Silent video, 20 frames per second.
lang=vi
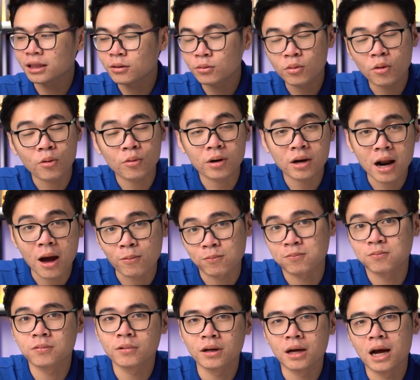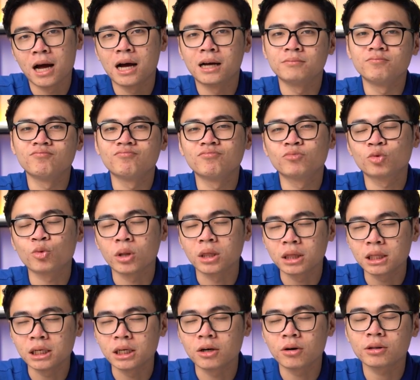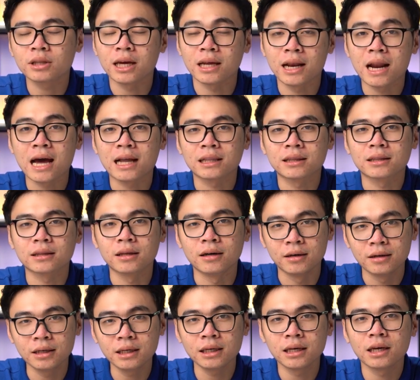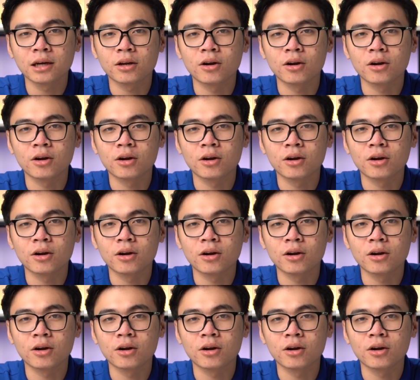cái tốc độ đọc uh, tuần tự có thể đạt tới